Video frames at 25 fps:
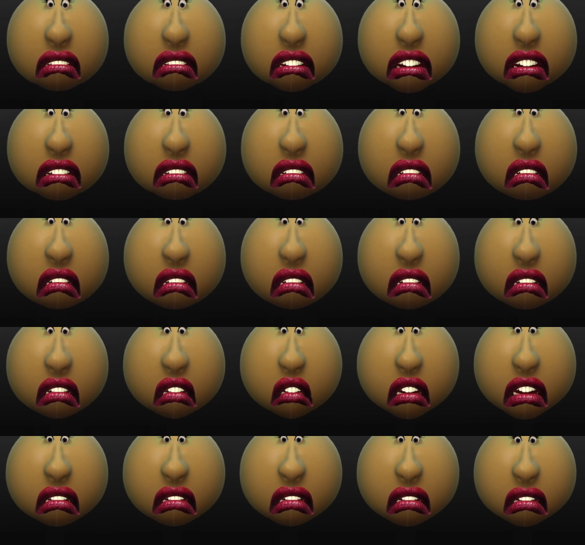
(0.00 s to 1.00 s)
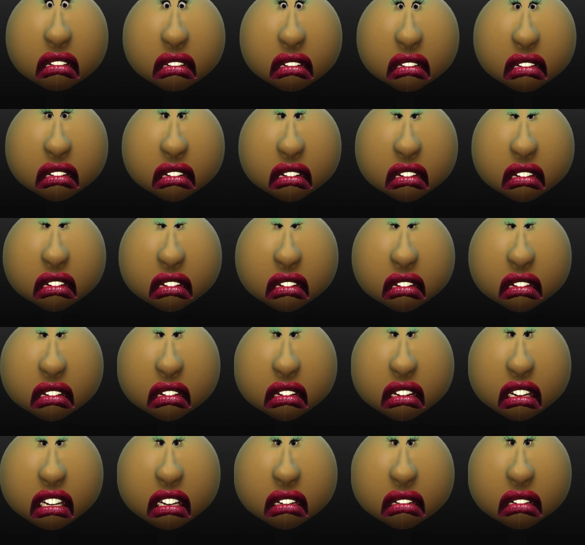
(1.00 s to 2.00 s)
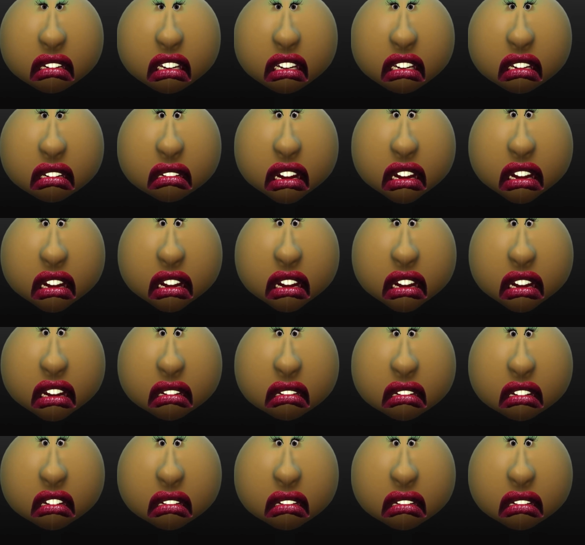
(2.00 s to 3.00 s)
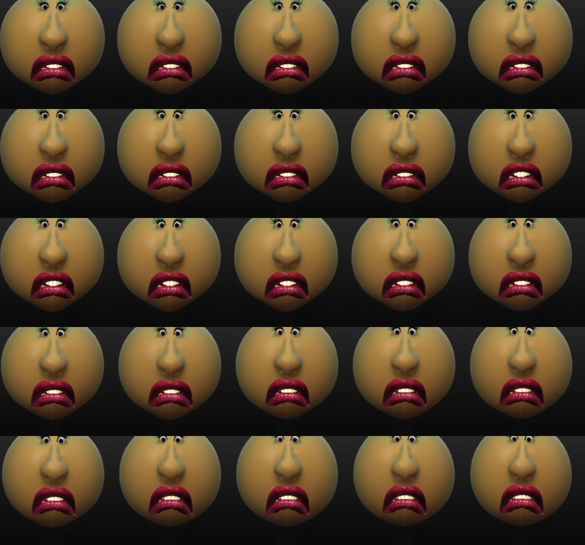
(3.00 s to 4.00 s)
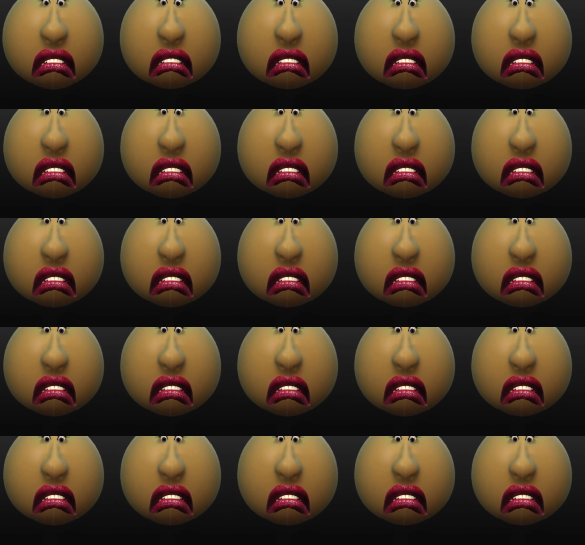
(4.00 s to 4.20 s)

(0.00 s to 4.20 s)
Et la paix s'installera en vous.